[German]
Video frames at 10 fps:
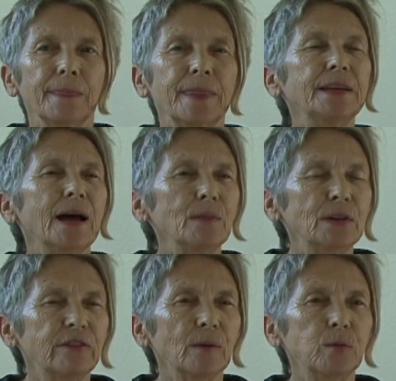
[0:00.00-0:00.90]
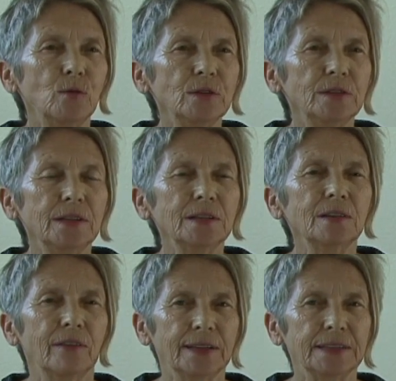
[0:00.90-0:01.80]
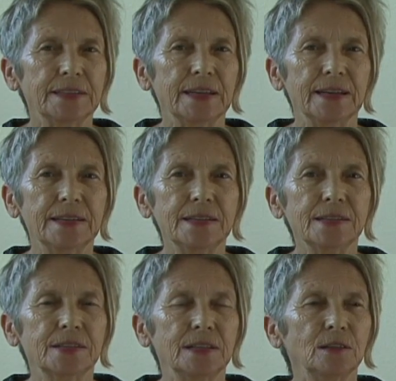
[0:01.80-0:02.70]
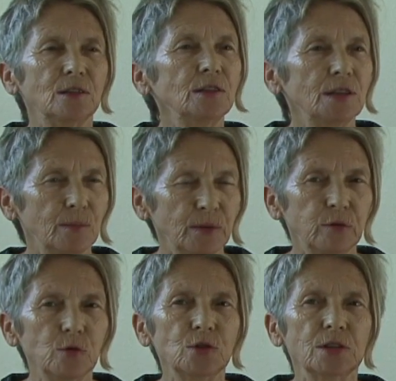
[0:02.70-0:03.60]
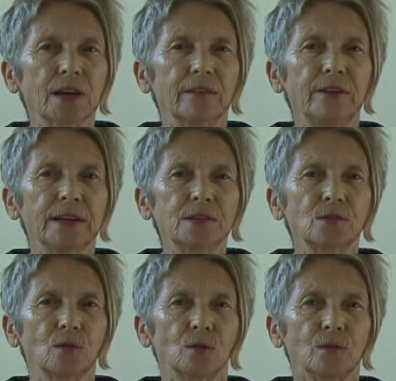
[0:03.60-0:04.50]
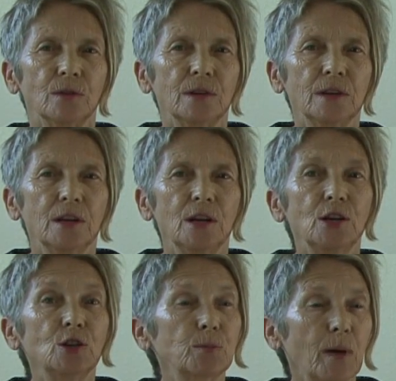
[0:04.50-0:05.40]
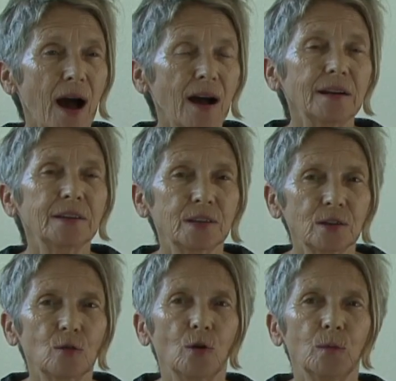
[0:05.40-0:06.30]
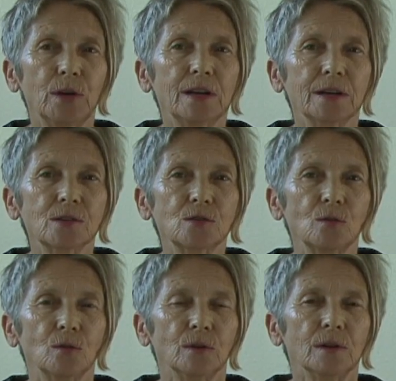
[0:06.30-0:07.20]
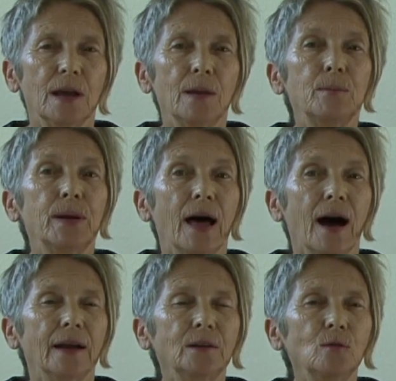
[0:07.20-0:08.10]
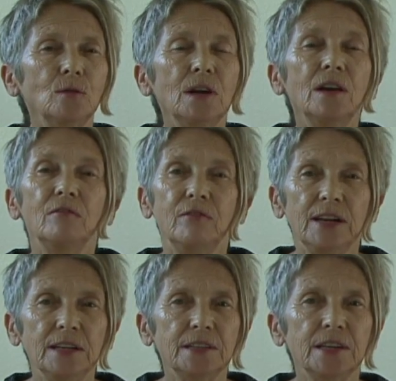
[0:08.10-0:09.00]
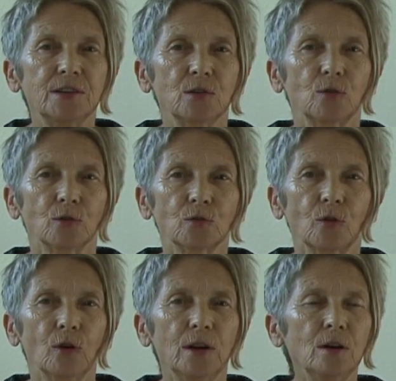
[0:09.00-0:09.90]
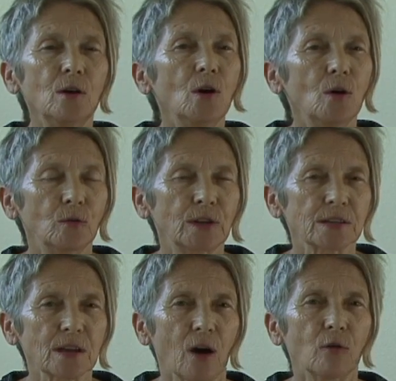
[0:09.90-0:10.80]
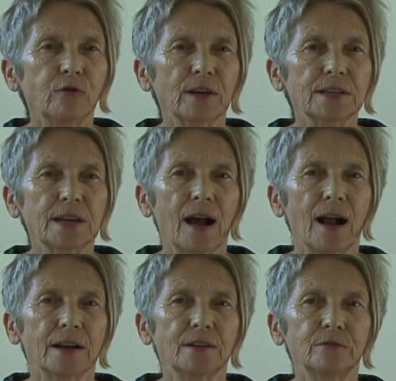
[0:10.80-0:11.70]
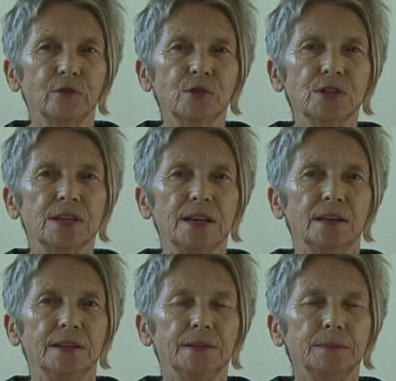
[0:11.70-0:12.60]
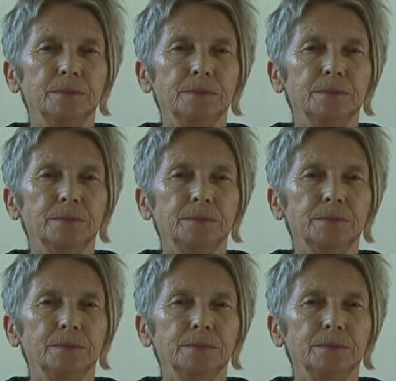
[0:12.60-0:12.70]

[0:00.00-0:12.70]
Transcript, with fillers: Die damit verbundenen Qualitäten sind die bewusste Reflexion, sprachliche Kommunikation, Planung, willentliche Kontrolle und das Aufrechterhalten von Zielen.